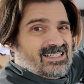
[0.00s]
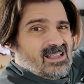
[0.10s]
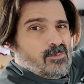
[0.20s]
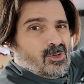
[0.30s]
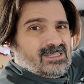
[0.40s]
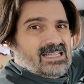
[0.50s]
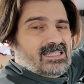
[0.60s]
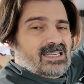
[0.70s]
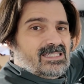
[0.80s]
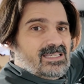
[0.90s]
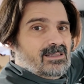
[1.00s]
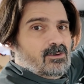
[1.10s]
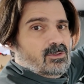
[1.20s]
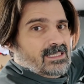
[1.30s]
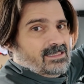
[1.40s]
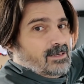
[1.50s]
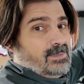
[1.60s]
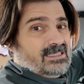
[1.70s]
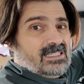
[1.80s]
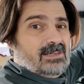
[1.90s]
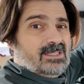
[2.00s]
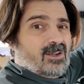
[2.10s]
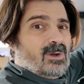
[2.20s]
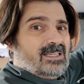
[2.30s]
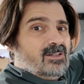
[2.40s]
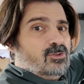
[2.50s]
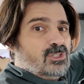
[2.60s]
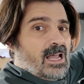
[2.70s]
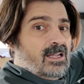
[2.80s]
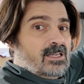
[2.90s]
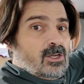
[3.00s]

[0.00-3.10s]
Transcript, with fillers: hasta portátiles y conectar prácticamente cualquier cosa